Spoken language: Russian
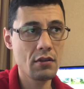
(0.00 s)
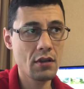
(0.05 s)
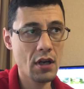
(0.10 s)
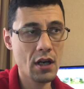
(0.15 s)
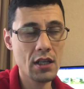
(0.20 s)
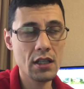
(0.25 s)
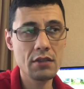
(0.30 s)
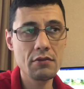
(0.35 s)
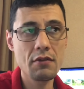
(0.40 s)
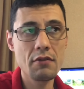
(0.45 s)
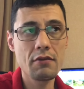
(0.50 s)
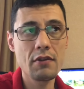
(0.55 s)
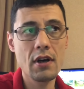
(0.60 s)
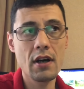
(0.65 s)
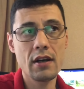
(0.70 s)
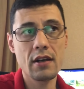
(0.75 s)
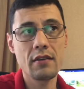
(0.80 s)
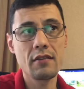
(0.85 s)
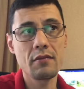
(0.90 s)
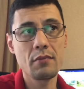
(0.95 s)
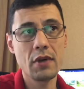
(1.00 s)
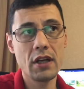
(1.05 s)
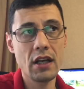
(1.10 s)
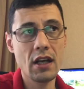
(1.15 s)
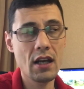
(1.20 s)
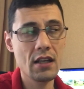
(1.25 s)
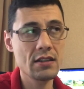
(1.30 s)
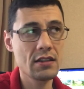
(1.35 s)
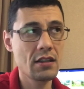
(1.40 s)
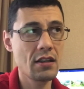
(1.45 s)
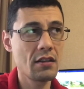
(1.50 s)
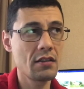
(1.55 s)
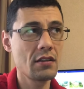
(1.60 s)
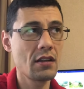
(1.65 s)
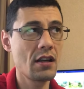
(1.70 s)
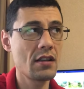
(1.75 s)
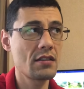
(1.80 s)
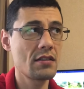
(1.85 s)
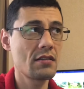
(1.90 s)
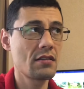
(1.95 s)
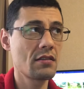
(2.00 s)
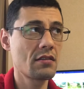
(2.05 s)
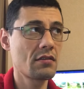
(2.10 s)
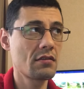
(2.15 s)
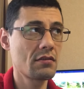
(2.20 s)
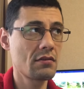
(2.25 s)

Карловы Вары, Марианских лазнях,